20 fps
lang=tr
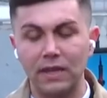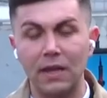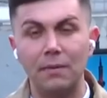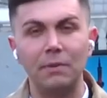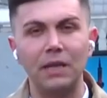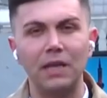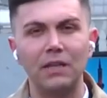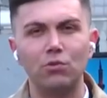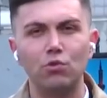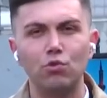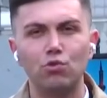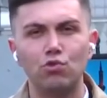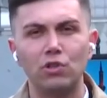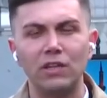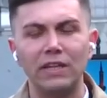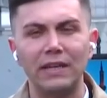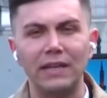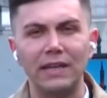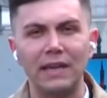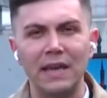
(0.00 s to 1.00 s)
emniyet
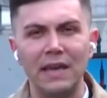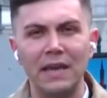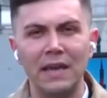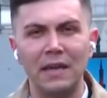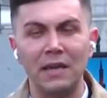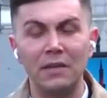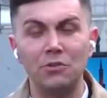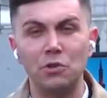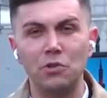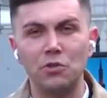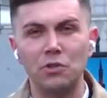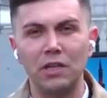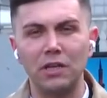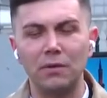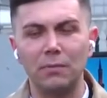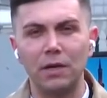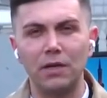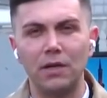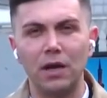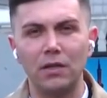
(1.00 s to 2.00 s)
güçleri
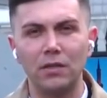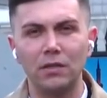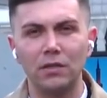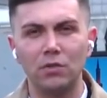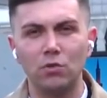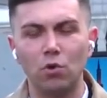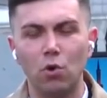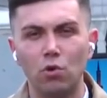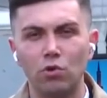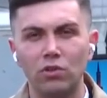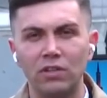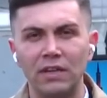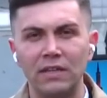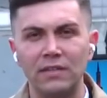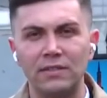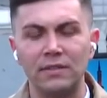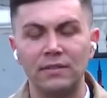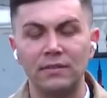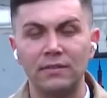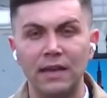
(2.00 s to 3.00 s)
İçişleri Bakanlığı
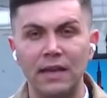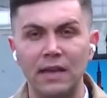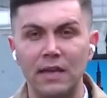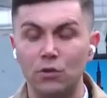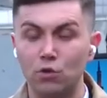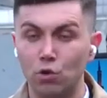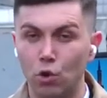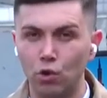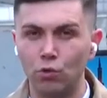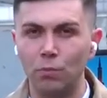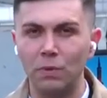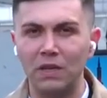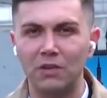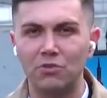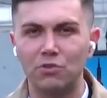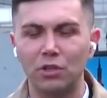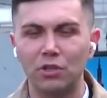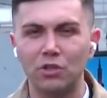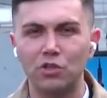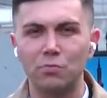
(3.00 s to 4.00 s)
koordinesinde yoğun bir
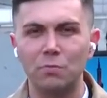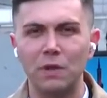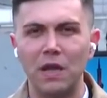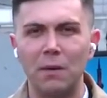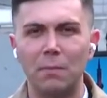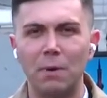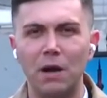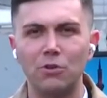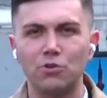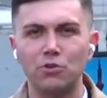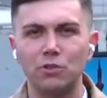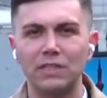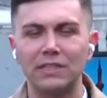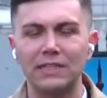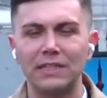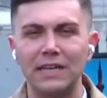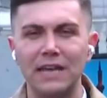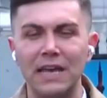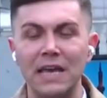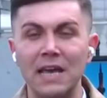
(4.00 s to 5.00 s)
çalışmaya
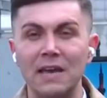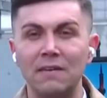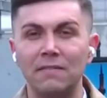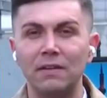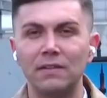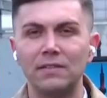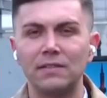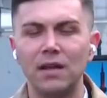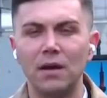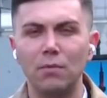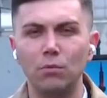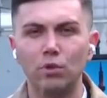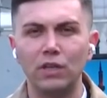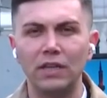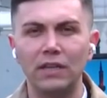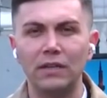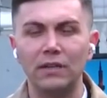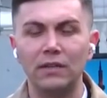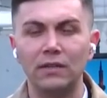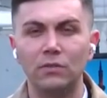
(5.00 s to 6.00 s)
başladı ve İstanbul
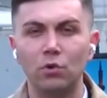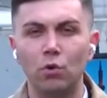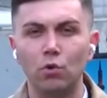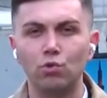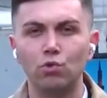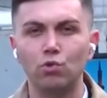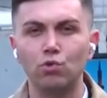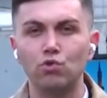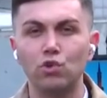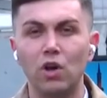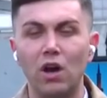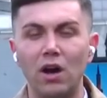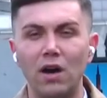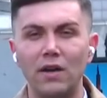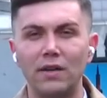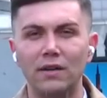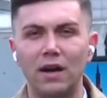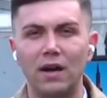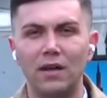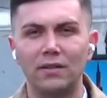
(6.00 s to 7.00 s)
genelinde 30
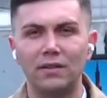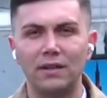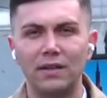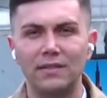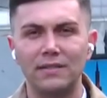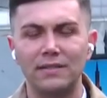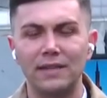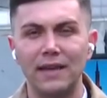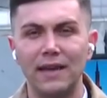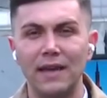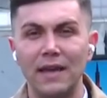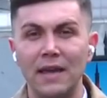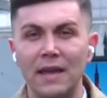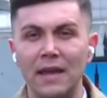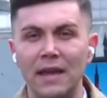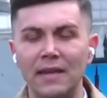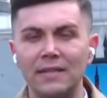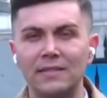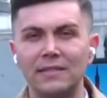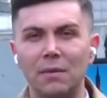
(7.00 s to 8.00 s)
ayrı adrese
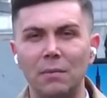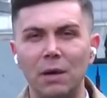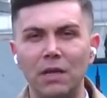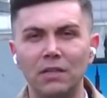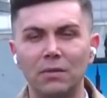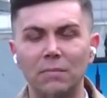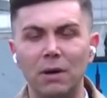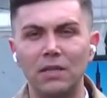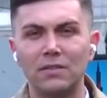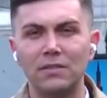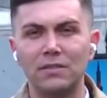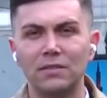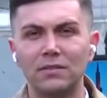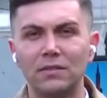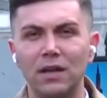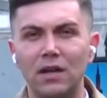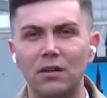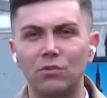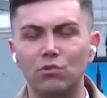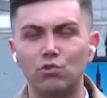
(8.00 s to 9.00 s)
eş zamanlı
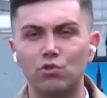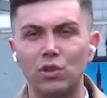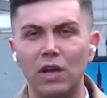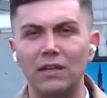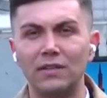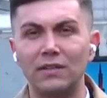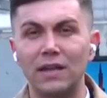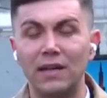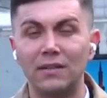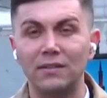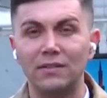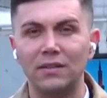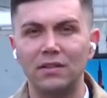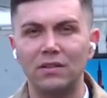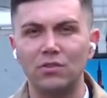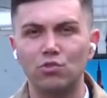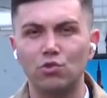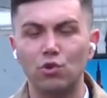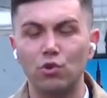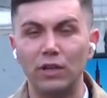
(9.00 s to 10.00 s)
baskınlar
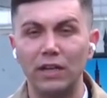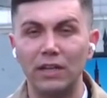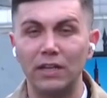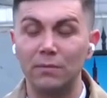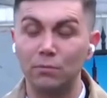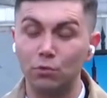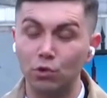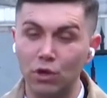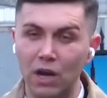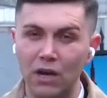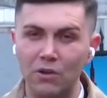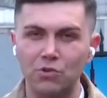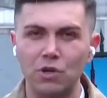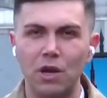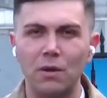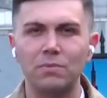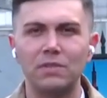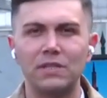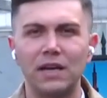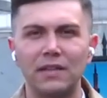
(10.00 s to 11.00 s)
düzenlendiğini söyleyelim. Dün
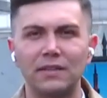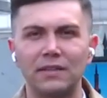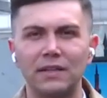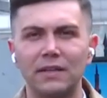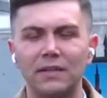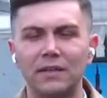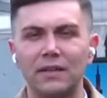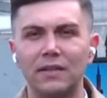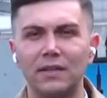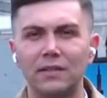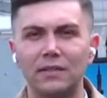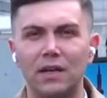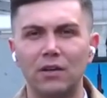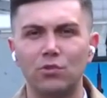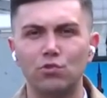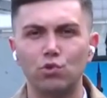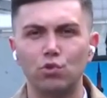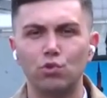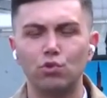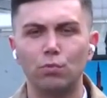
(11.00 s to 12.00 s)
akşam saatlerine kadar
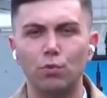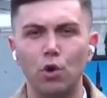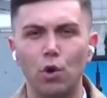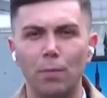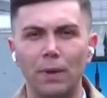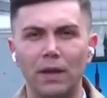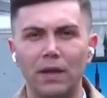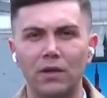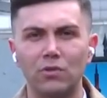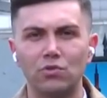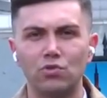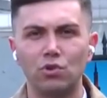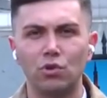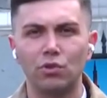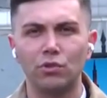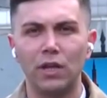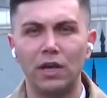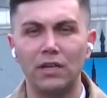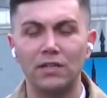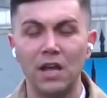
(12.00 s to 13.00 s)
sürdü bu
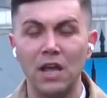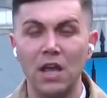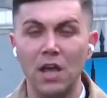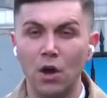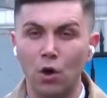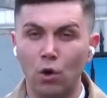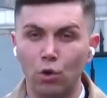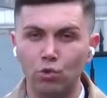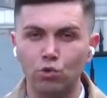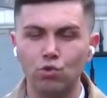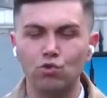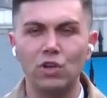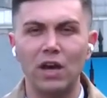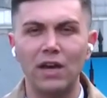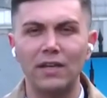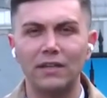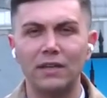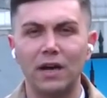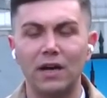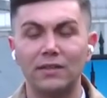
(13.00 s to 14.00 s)
operasyonlar. 30
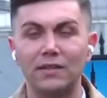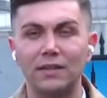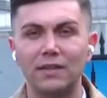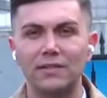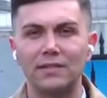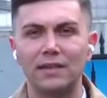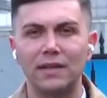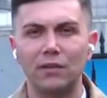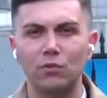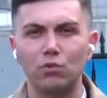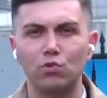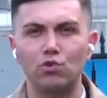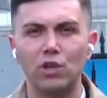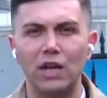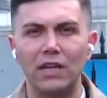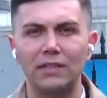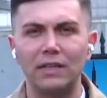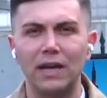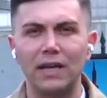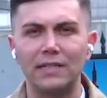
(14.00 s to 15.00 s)
ayrı adrese
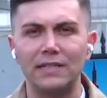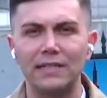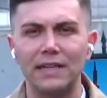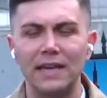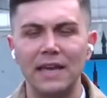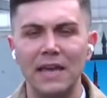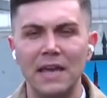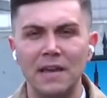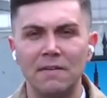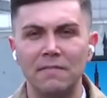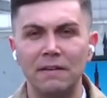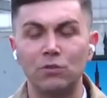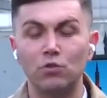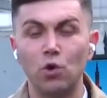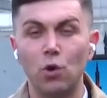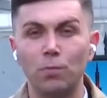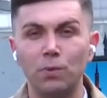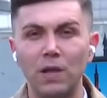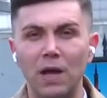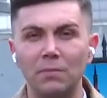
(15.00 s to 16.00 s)
düzenlendi ve
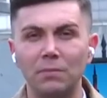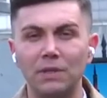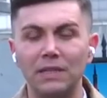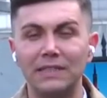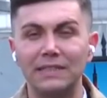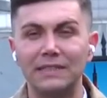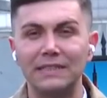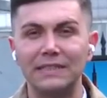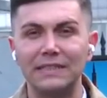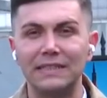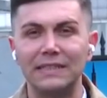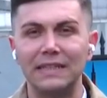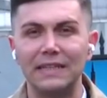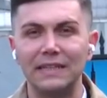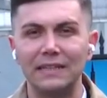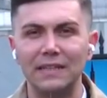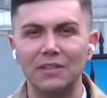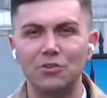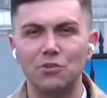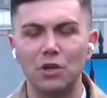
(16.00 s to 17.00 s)
toplamda
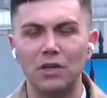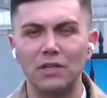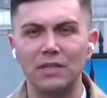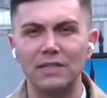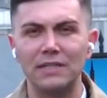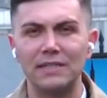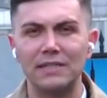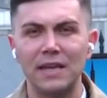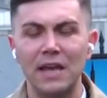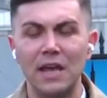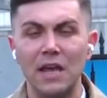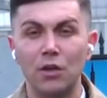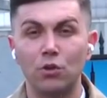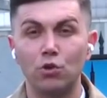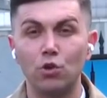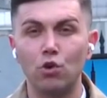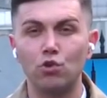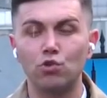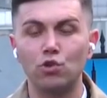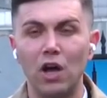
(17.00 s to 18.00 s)
47 şahıs
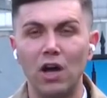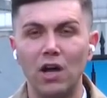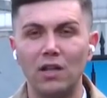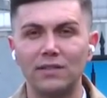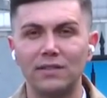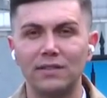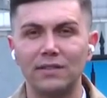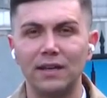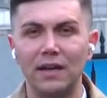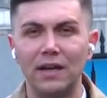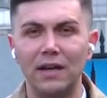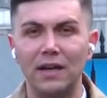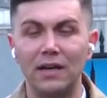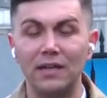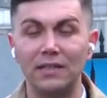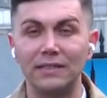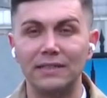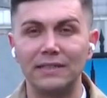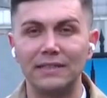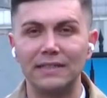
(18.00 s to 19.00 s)
gözaltına
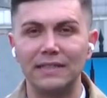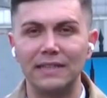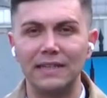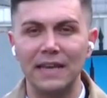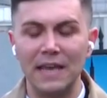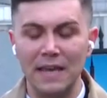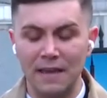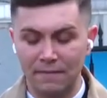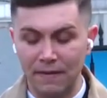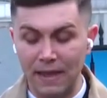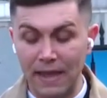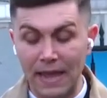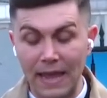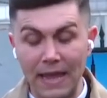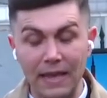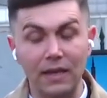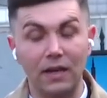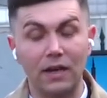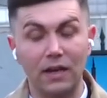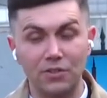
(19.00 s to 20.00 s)
alındı ve
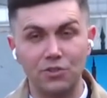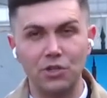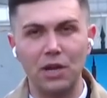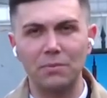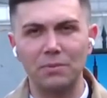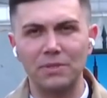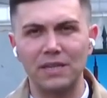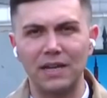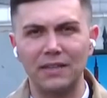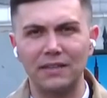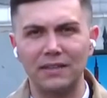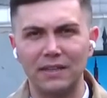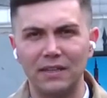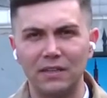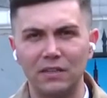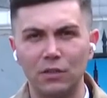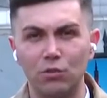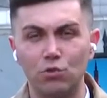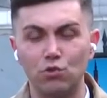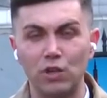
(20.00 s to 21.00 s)
e, akşam
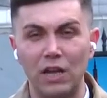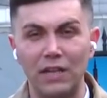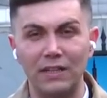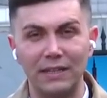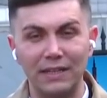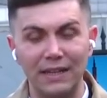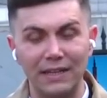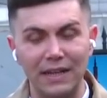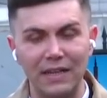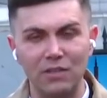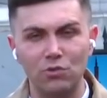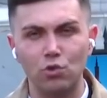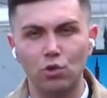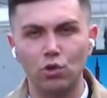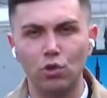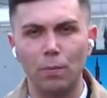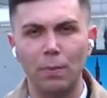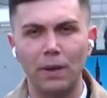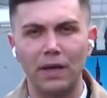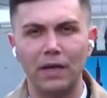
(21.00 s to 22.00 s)
saatlerinde düzenlenen en
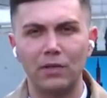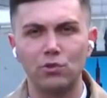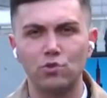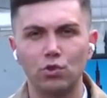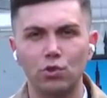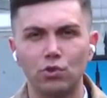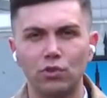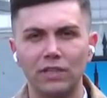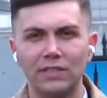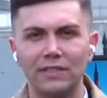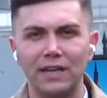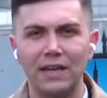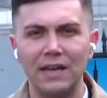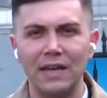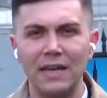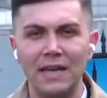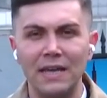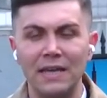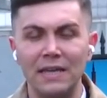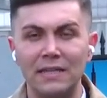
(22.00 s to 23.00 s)
son operasyonda da
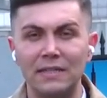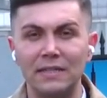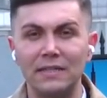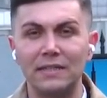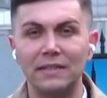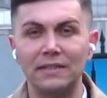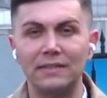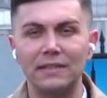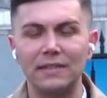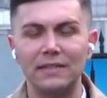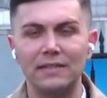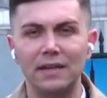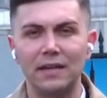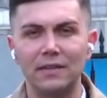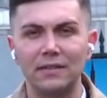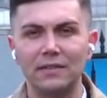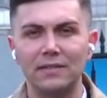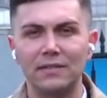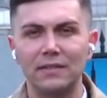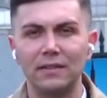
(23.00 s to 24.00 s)
iki katil
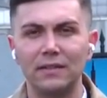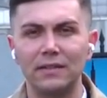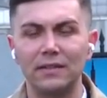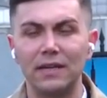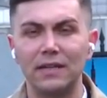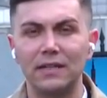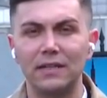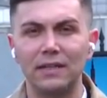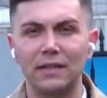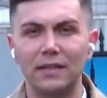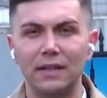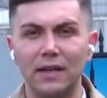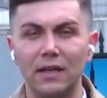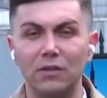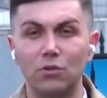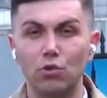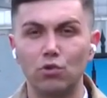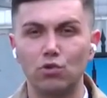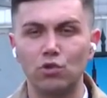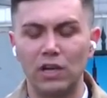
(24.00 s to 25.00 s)
zanlısının
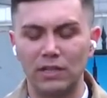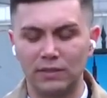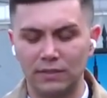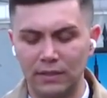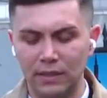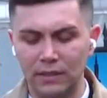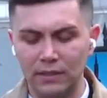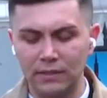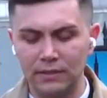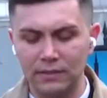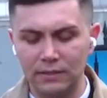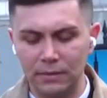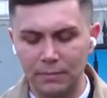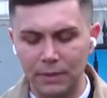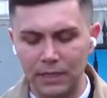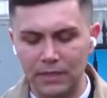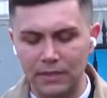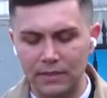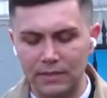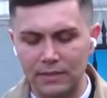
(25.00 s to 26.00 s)
yakalanarak gözaltına alındığı
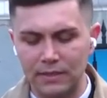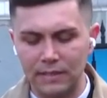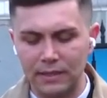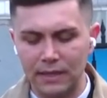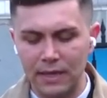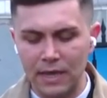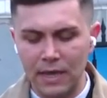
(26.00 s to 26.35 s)
bilgisini